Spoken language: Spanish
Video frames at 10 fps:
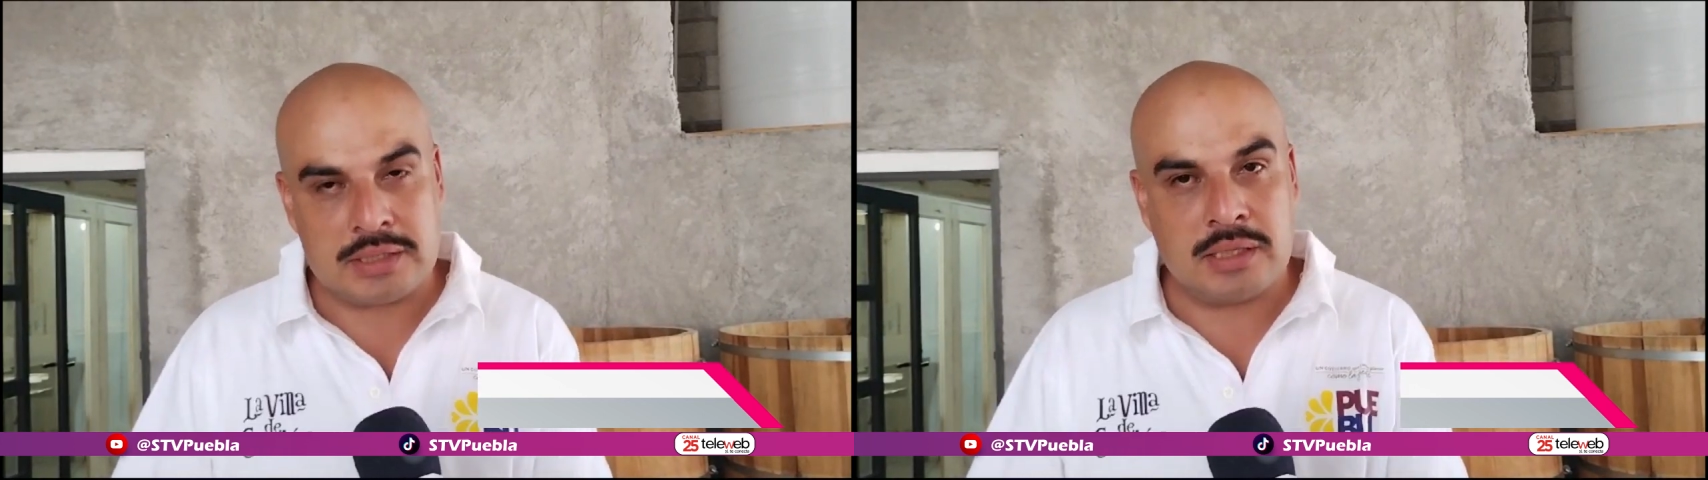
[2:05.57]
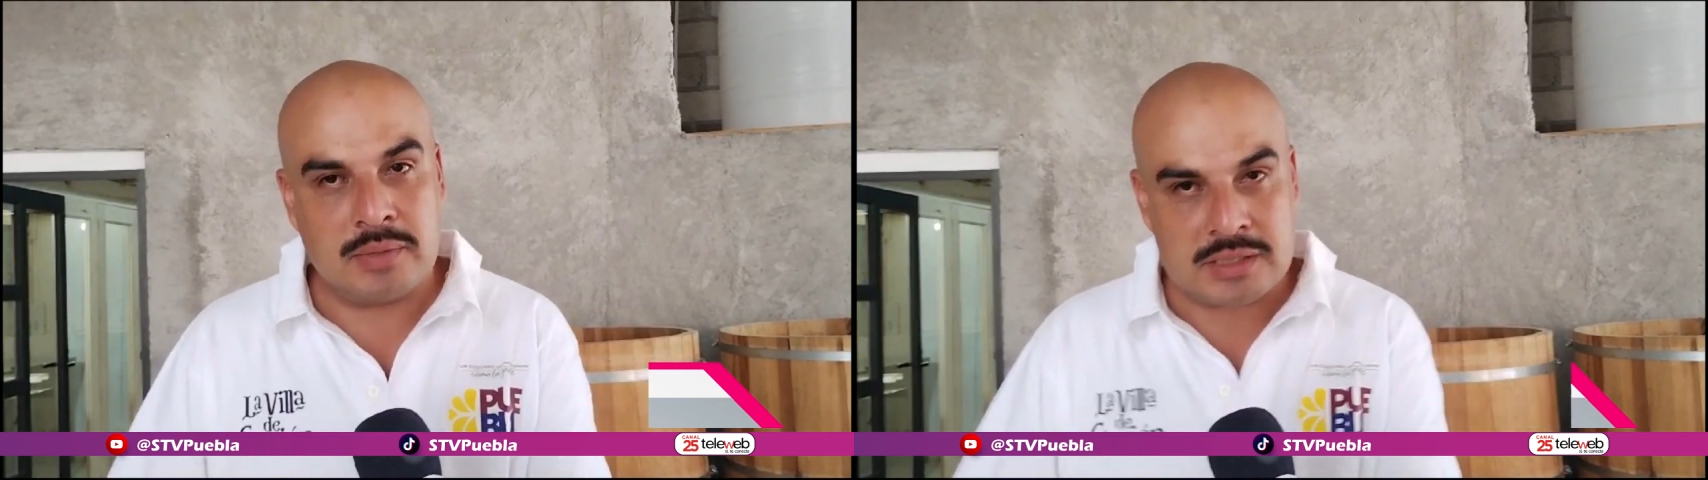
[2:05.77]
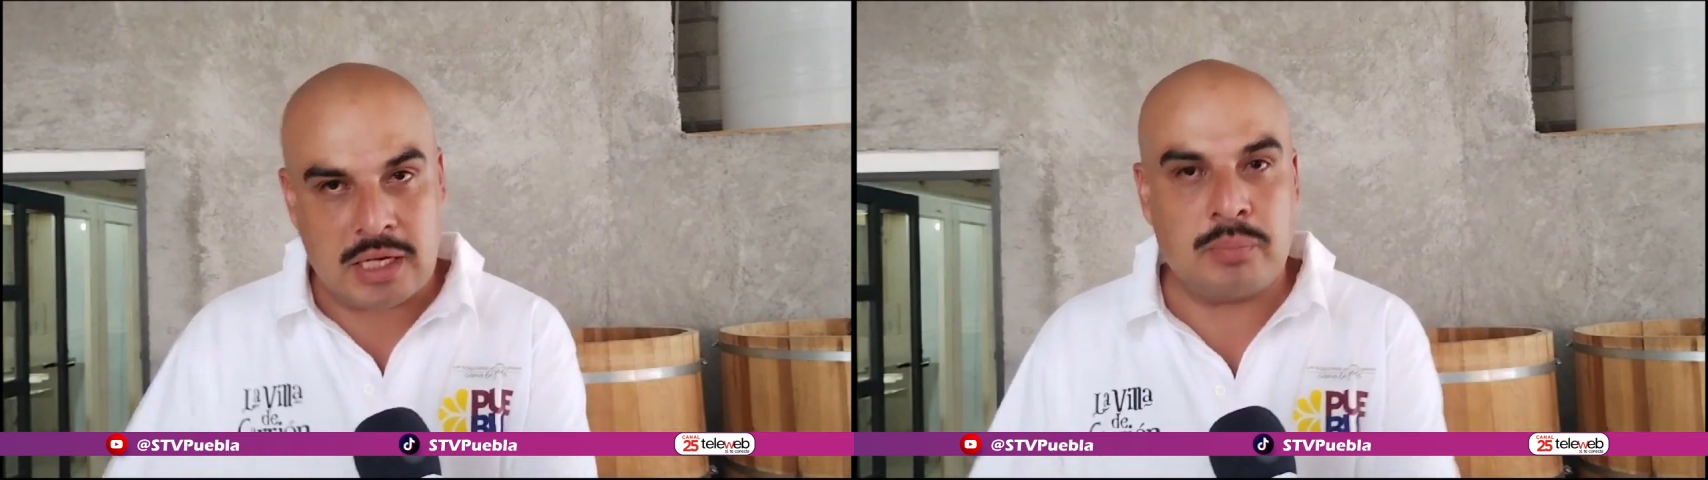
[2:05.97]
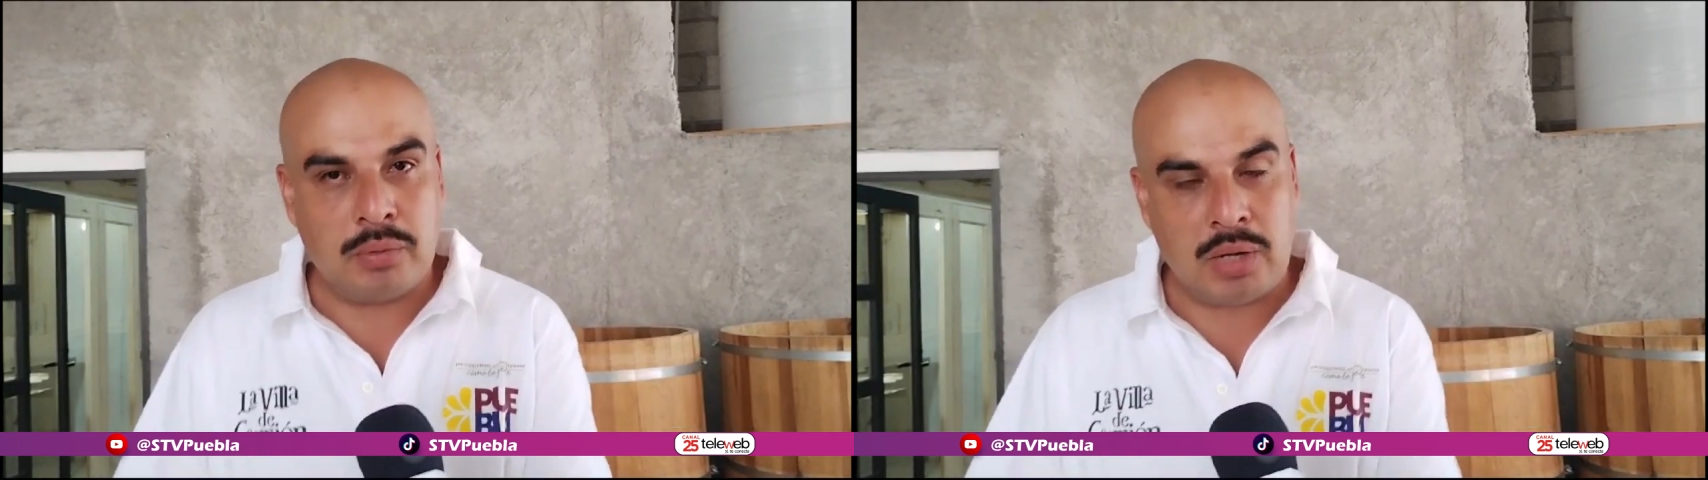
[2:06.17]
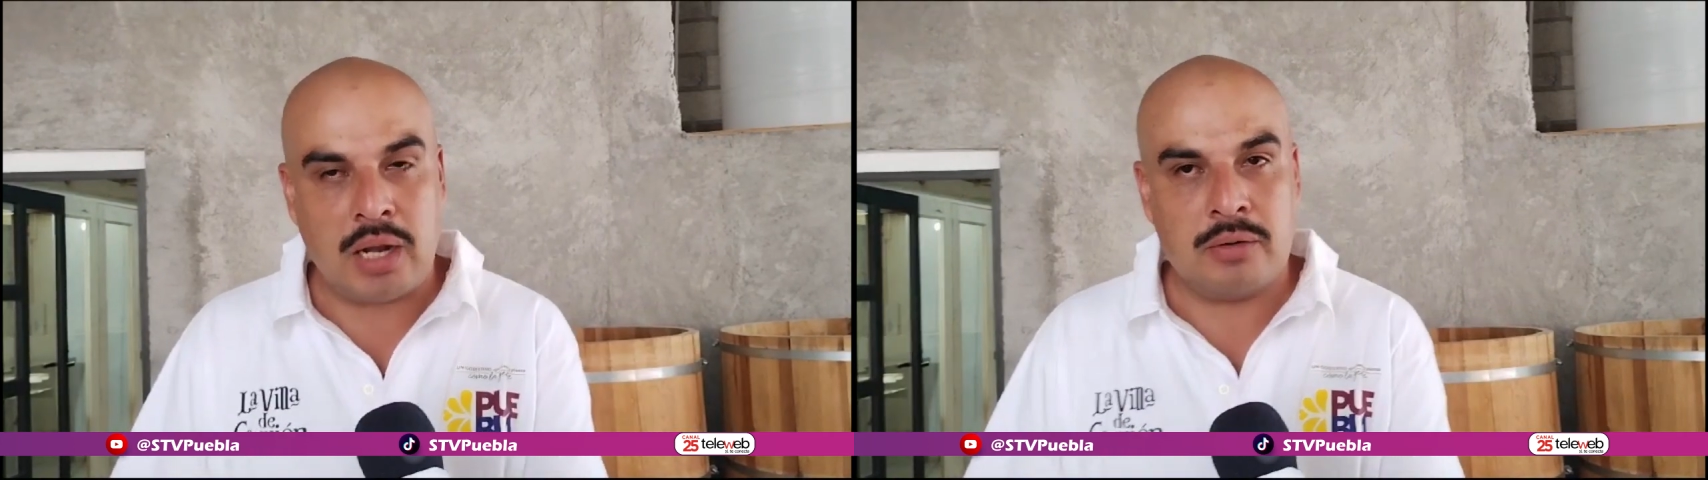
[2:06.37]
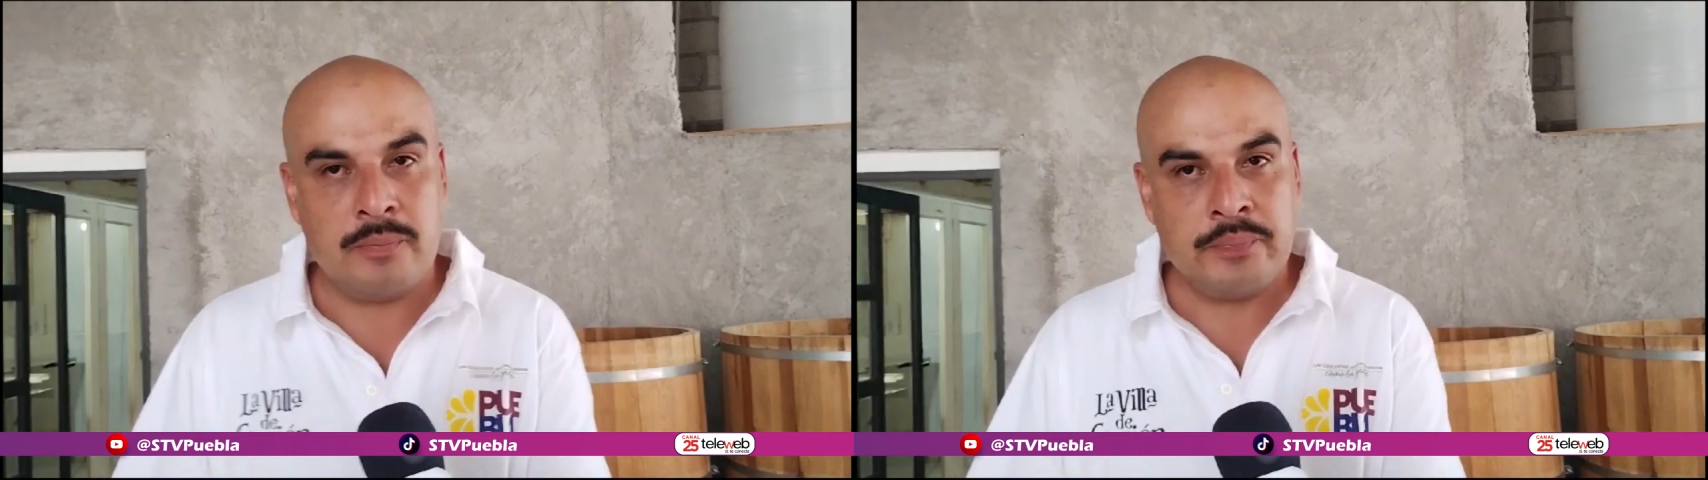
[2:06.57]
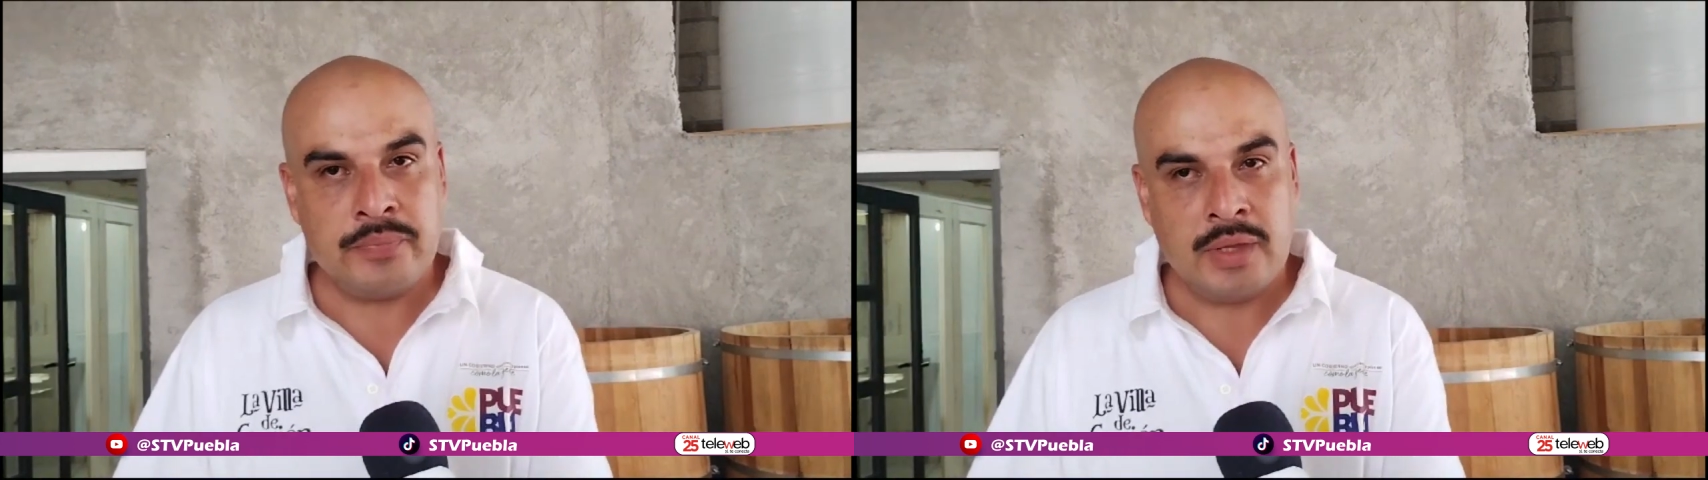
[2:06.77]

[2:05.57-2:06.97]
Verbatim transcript: que es el mezcal poblano